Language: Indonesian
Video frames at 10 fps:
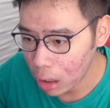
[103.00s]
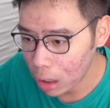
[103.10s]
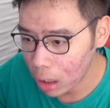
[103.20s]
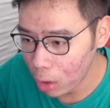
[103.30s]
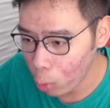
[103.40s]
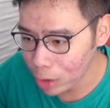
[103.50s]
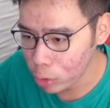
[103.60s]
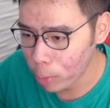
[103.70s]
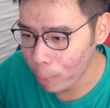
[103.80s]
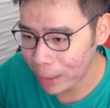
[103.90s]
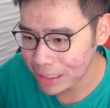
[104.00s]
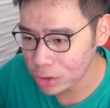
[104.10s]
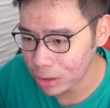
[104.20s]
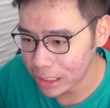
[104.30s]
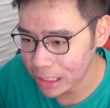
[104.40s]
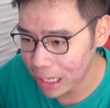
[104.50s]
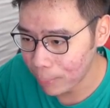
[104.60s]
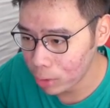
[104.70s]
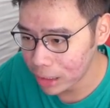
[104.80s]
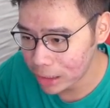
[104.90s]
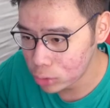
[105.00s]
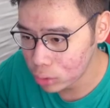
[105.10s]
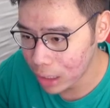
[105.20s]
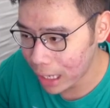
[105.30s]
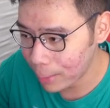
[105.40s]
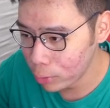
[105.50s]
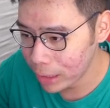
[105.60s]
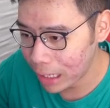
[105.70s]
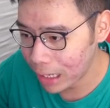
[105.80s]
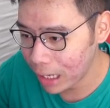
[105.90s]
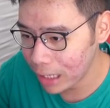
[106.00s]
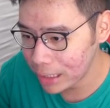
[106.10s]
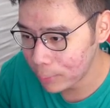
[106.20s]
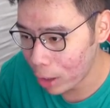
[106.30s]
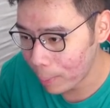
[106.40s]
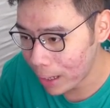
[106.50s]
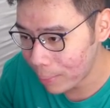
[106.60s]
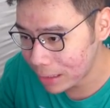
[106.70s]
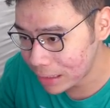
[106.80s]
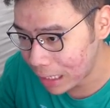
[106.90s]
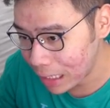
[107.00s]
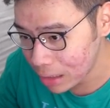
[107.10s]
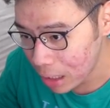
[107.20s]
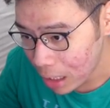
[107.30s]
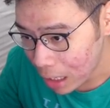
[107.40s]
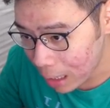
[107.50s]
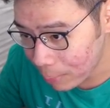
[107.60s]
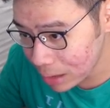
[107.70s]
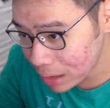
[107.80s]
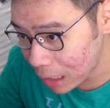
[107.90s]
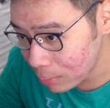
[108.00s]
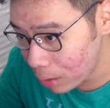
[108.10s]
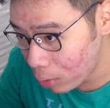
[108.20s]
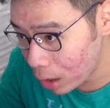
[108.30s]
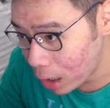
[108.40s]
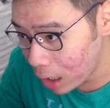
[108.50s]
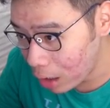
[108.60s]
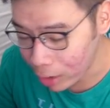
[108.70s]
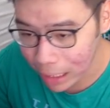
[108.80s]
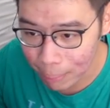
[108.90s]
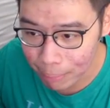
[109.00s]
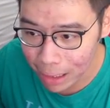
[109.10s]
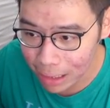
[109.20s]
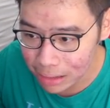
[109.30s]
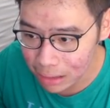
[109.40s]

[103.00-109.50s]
Uh, waduh, bawa pistol ini nggak boleh juga kamu ya. Ini bawa apa? Amankan, amankan bawa. Oke okay, aman.